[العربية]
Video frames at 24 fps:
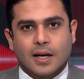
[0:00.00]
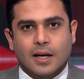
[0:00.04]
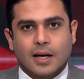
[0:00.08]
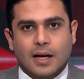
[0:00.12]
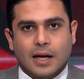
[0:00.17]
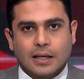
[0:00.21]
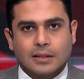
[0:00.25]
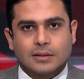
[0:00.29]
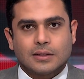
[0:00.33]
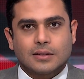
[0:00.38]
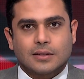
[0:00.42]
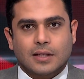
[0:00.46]

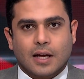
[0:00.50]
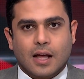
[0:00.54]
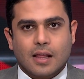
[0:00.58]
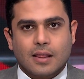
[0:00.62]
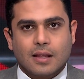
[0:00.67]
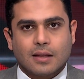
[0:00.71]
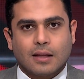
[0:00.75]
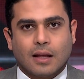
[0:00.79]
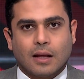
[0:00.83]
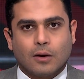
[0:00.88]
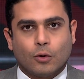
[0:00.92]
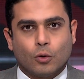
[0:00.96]
التي
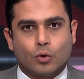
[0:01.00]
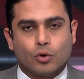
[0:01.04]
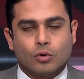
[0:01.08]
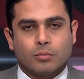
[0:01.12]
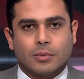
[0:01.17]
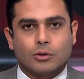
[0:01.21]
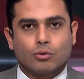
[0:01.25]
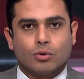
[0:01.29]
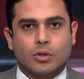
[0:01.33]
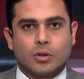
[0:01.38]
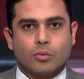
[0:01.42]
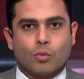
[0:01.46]
اتخذتها
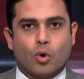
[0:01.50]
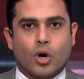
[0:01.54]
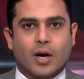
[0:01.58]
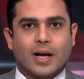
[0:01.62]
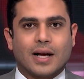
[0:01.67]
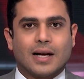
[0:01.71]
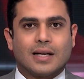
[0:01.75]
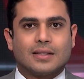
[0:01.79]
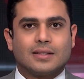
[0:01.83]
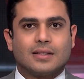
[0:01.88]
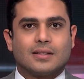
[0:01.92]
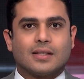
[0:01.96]
الحكومة
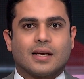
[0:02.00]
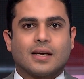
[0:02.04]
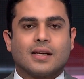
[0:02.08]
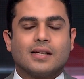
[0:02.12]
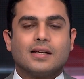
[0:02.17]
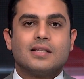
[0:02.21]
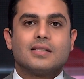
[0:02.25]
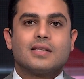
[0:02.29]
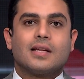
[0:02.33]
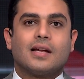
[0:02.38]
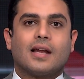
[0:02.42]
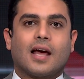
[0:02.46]
لمواجهة
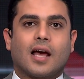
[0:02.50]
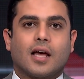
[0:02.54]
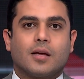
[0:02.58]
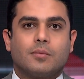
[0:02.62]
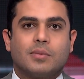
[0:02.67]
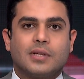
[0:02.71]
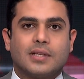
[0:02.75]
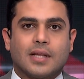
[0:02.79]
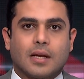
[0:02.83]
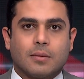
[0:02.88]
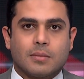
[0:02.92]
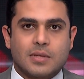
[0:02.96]
تجنيس
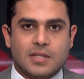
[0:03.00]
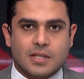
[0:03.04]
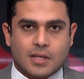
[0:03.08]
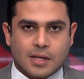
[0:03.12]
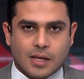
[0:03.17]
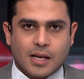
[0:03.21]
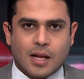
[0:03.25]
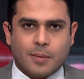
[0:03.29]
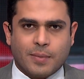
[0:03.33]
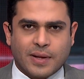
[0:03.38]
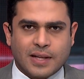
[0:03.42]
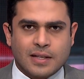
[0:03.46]
اللاعبين
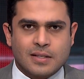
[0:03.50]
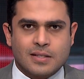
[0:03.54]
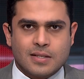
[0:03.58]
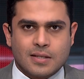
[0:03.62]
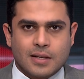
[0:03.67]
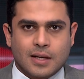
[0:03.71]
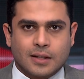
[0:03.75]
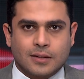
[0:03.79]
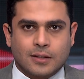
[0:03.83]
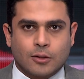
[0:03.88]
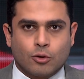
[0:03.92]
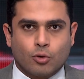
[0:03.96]
المصريين
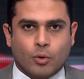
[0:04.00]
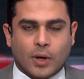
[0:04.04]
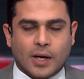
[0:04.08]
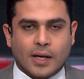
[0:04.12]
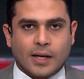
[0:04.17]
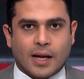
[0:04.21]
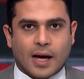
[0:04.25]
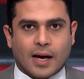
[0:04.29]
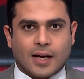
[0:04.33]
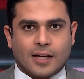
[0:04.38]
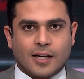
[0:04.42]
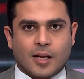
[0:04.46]
بجنسيات
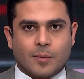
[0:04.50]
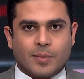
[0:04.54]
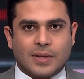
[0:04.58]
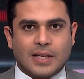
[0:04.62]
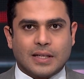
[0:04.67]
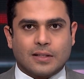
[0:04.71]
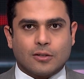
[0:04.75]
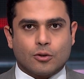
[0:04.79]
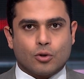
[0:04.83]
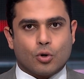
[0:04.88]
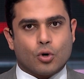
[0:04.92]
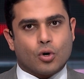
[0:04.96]
دول
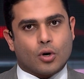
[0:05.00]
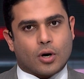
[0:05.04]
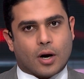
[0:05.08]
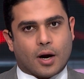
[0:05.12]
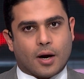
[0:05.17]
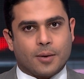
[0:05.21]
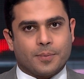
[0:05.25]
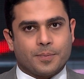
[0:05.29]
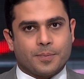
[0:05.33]
أجنبية أخرى